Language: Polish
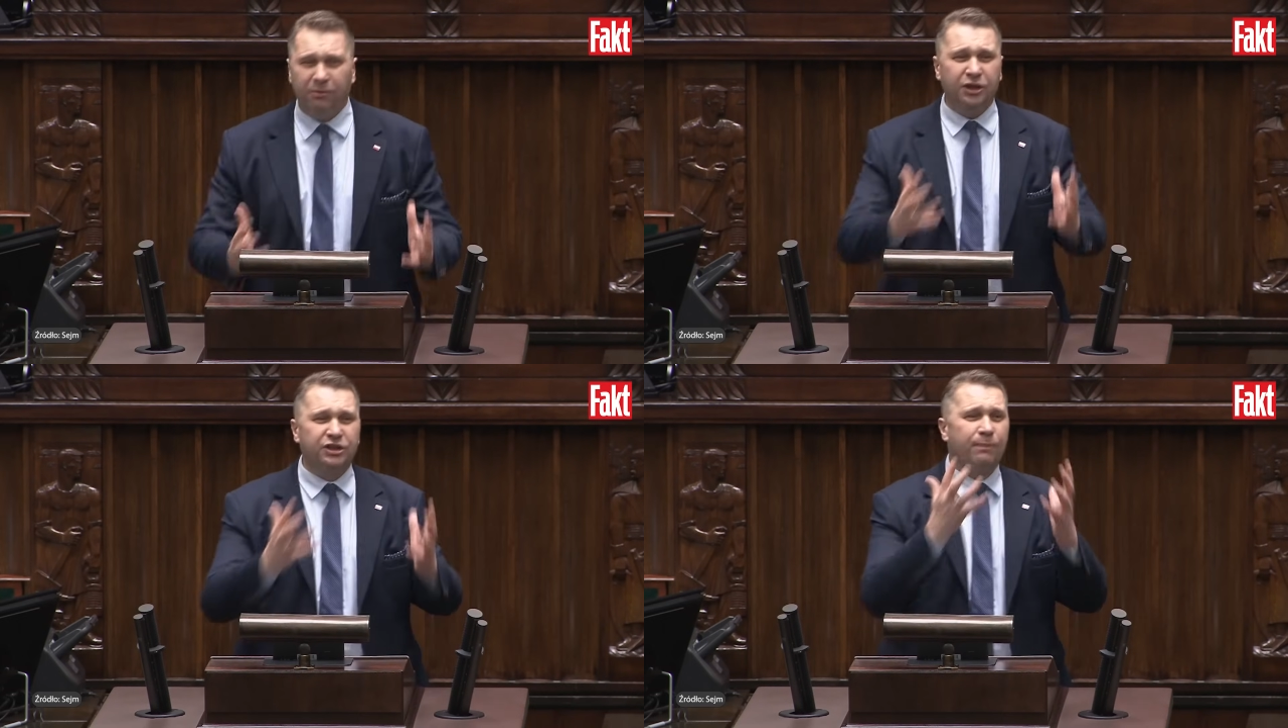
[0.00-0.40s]

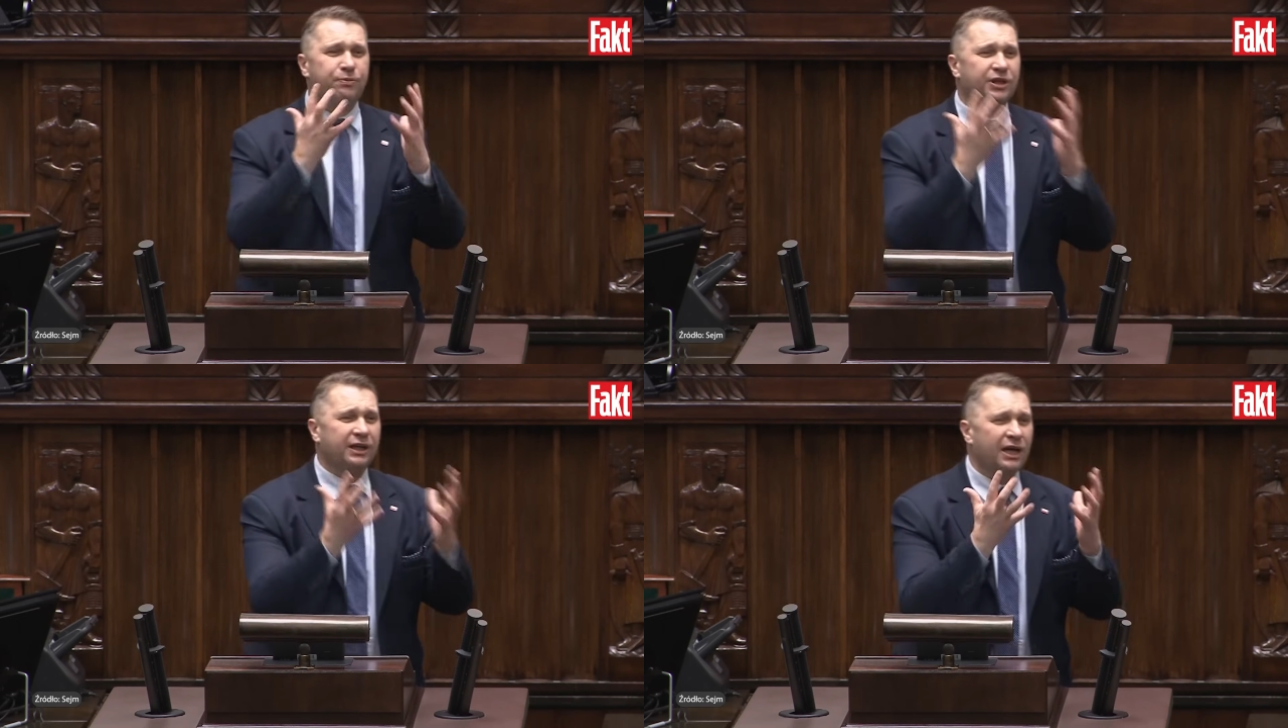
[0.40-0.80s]
Byliście
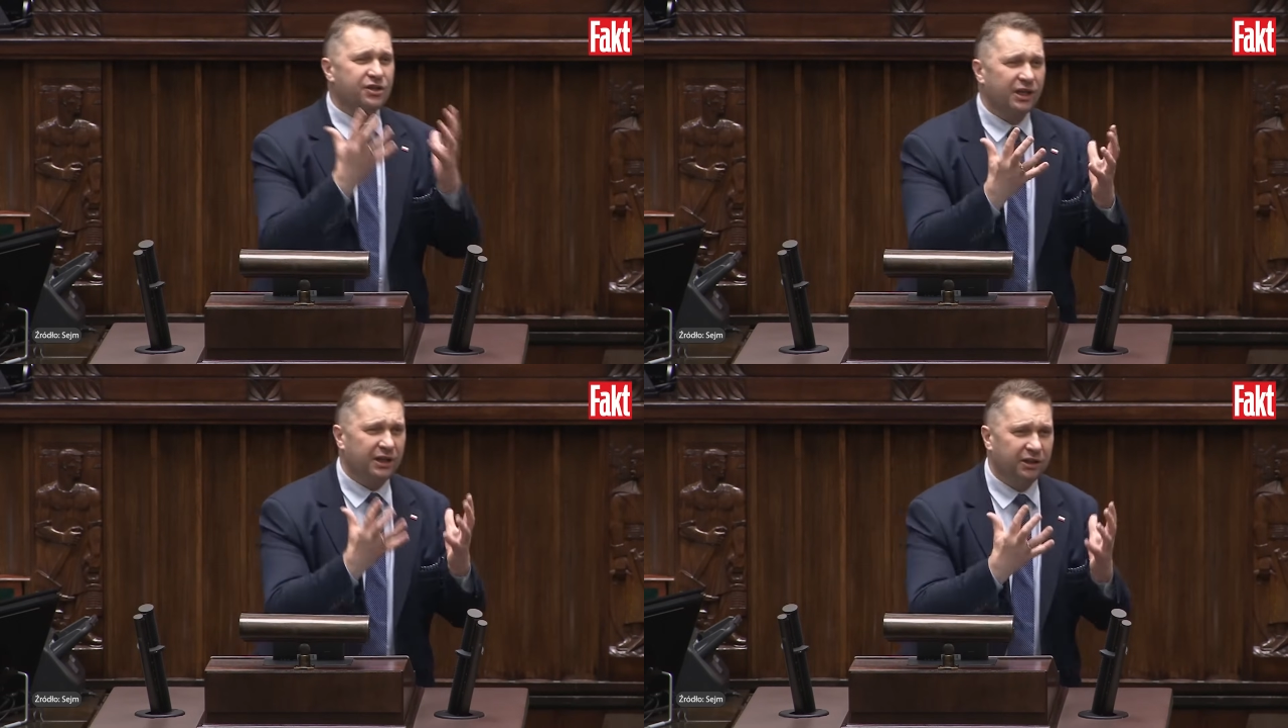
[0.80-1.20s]

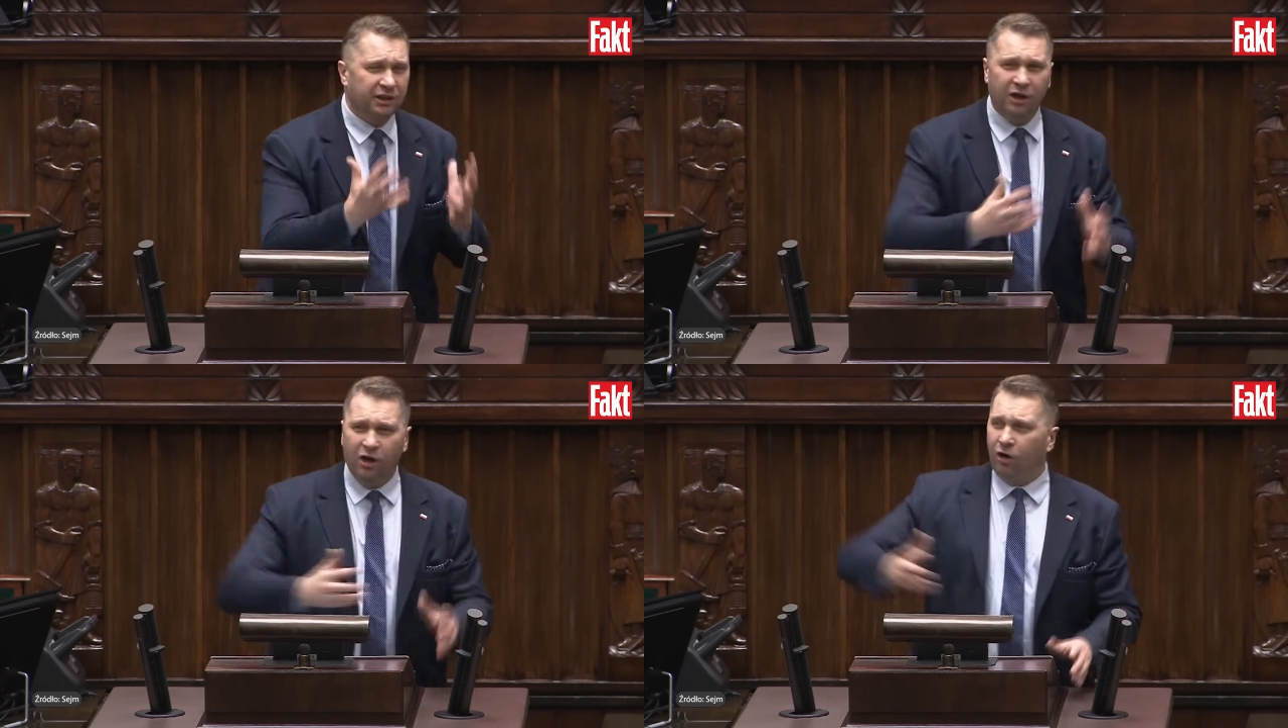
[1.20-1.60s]

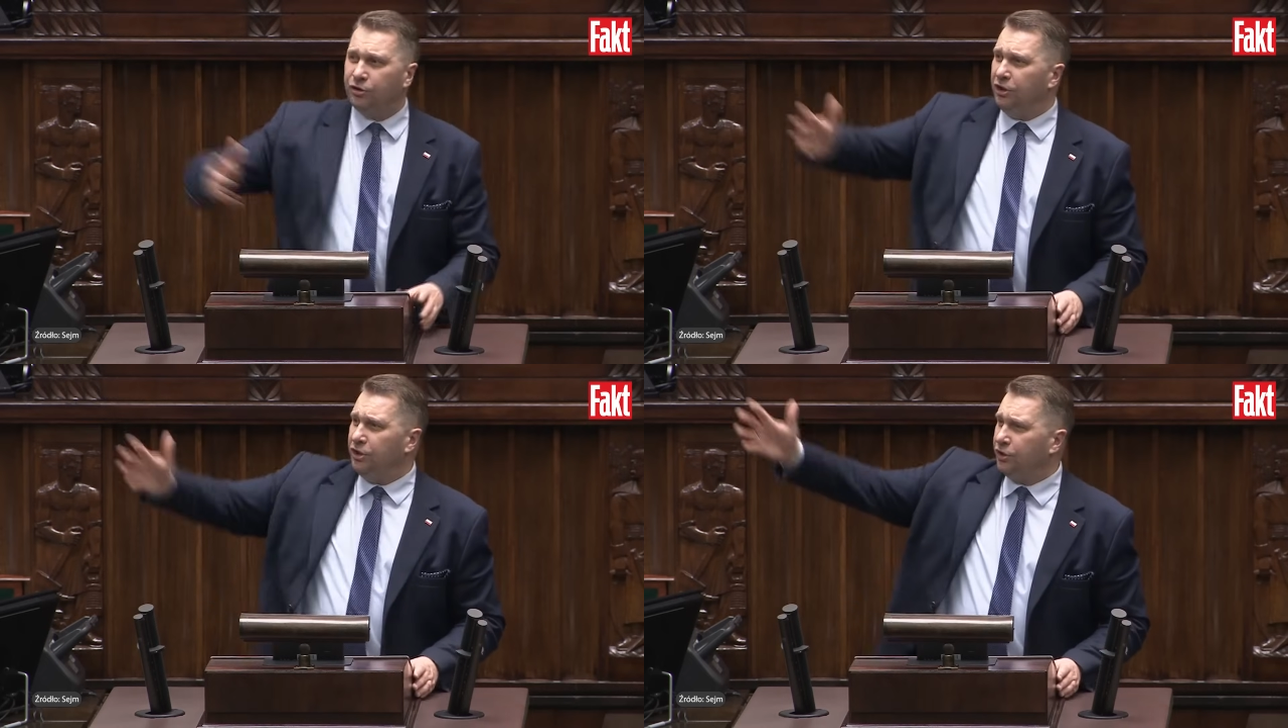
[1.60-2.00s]
przerażeni,
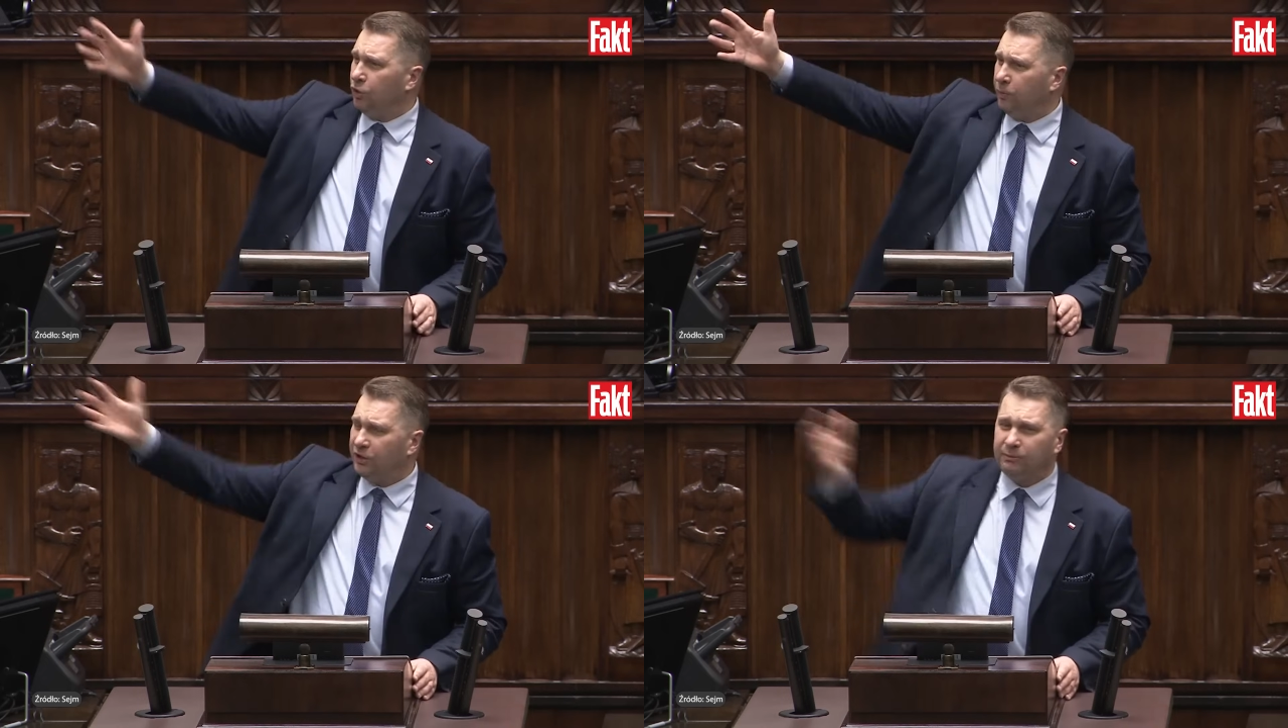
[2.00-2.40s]
chodziliście
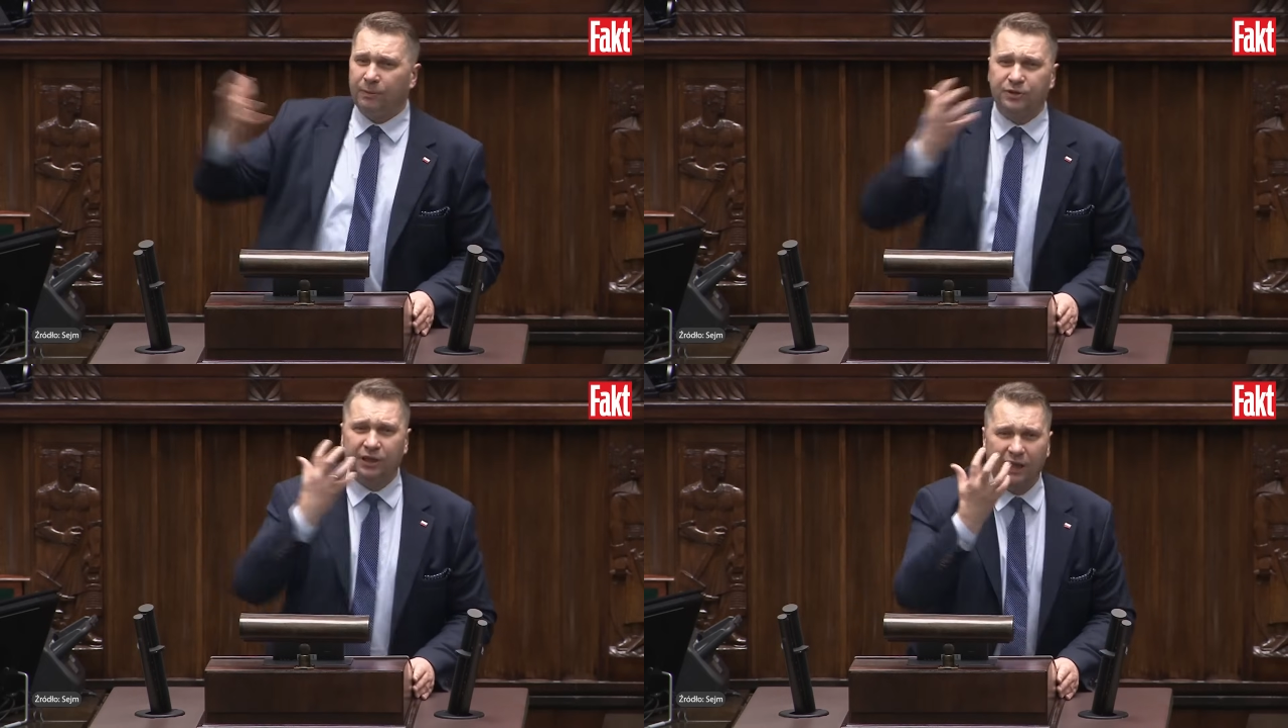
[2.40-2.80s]
tu po
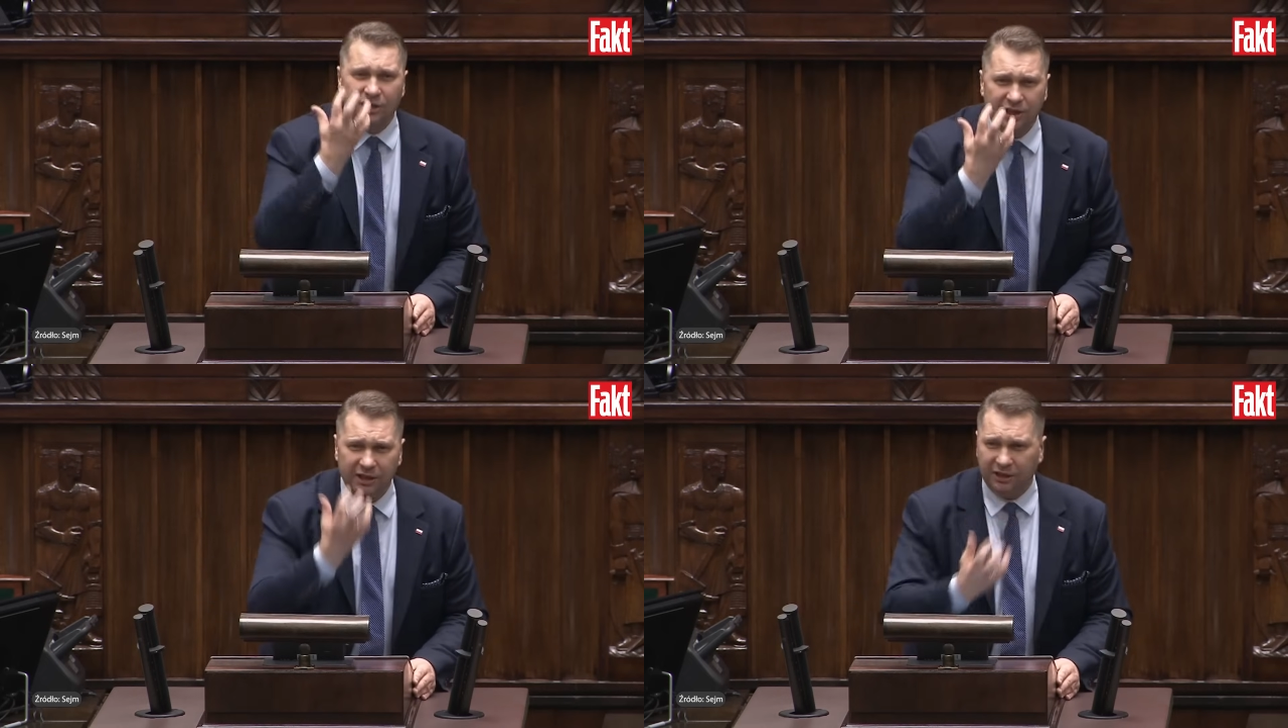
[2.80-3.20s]
Sejmie
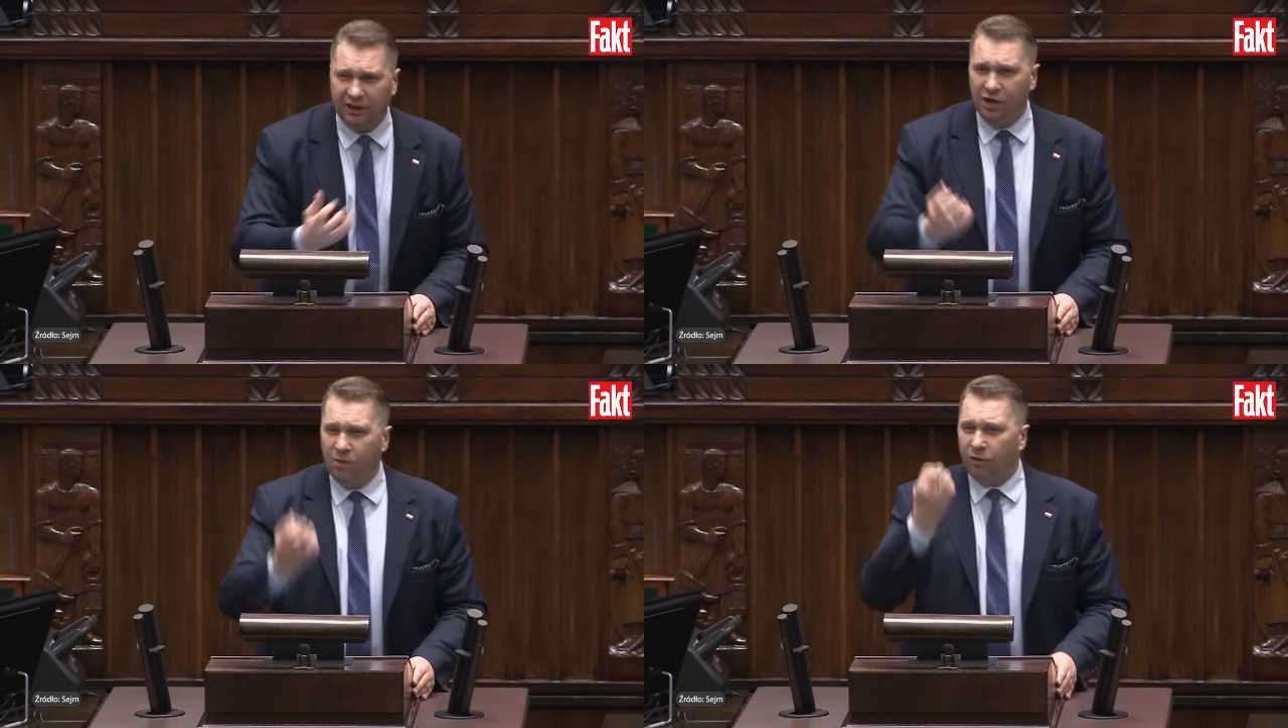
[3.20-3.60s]
przerażeni,